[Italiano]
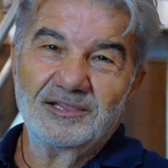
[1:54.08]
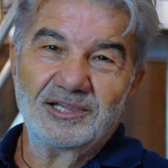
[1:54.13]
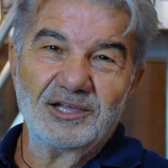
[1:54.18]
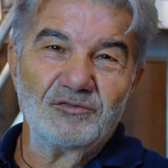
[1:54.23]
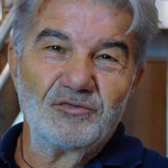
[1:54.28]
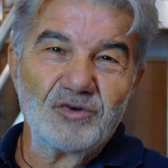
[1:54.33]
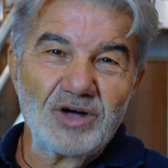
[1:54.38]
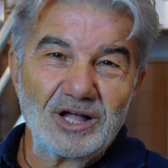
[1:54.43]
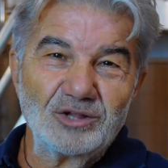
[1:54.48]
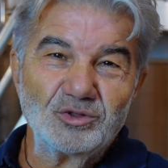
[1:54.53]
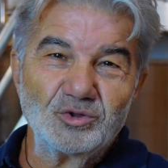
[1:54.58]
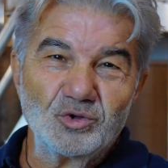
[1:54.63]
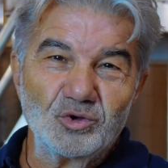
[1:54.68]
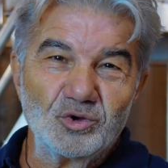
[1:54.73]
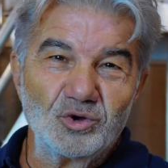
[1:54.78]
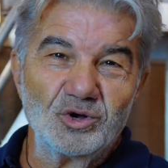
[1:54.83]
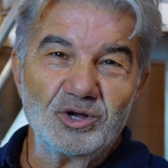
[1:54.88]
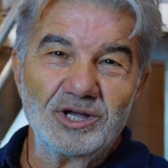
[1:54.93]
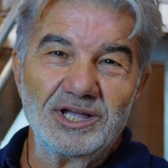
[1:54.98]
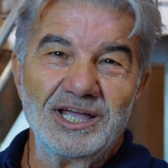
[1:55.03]
di
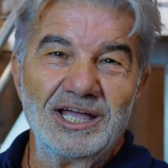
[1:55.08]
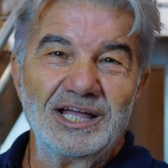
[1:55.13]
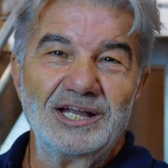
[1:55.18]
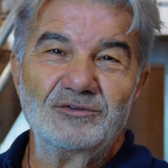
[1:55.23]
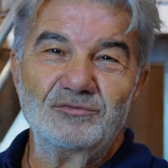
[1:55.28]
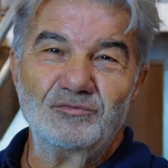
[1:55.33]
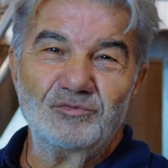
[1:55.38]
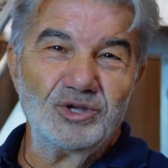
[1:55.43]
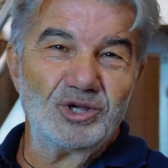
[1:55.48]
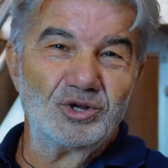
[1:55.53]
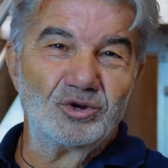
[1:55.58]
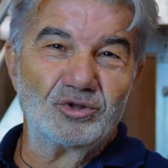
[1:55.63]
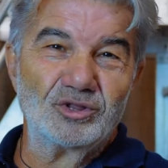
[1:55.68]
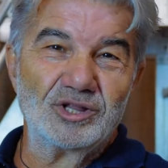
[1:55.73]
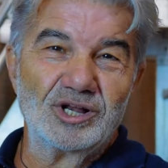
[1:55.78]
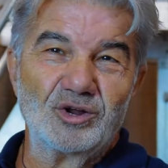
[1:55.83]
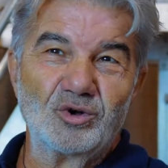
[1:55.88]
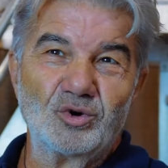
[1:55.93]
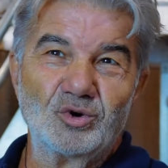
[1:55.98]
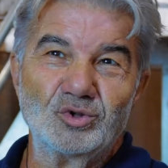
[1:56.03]
fatto è il
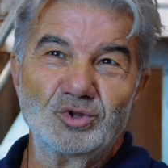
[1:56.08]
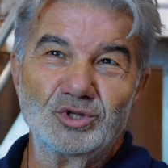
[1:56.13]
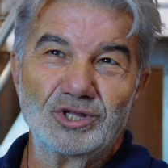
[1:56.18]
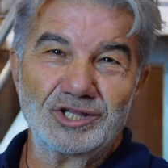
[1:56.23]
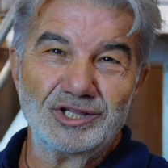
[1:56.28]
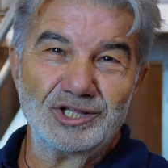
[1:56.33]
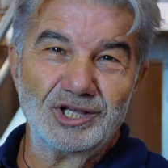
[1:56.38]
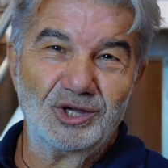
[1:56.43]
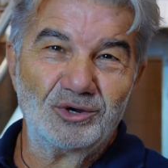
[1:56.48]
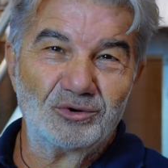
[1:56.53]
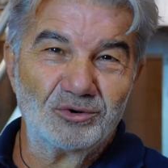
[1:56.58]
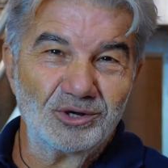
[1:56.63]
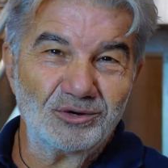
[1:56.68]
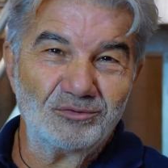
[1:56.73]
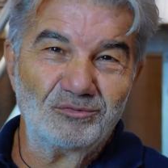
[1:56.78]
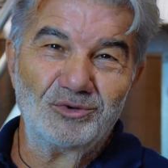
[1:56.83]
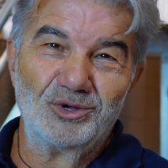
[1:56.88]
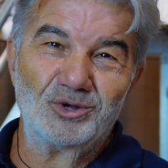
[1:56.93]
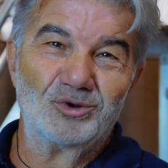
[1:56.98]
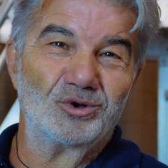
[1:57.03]
vino del contadino,
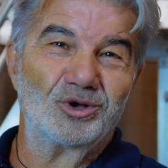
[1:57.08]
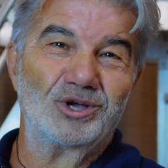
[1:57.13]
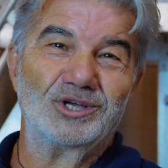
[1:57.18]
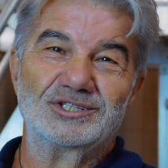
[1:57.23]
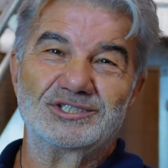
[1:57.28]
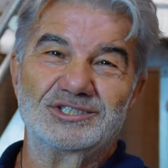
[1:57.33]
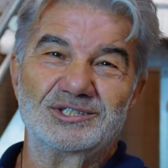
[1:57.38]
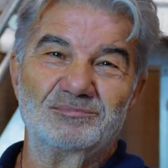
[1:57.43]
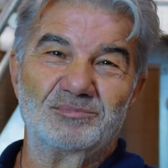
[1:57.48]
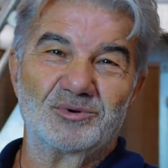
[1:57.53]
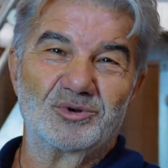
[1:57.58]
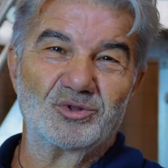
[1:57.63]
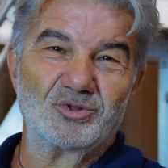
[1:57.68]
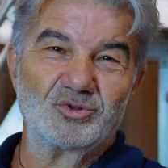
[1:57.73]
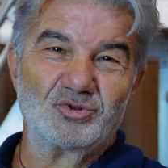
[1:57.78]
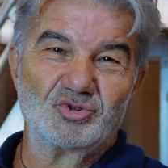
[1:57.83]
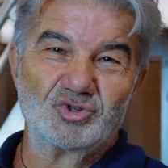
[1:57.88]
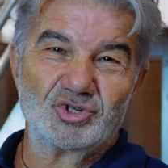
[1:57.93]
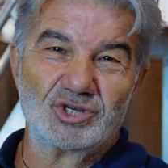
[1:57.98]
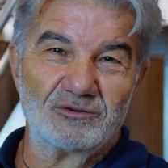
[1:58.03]
il vino che si
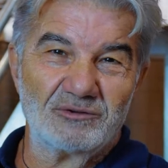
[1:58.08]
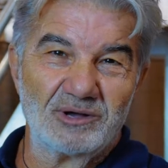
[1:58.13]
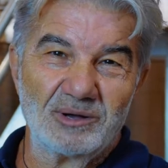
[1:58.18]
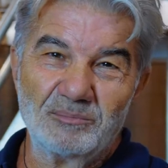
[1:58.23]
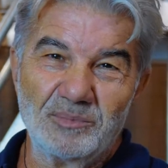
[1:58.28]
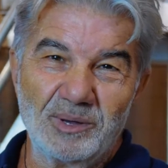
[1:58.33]
produceva.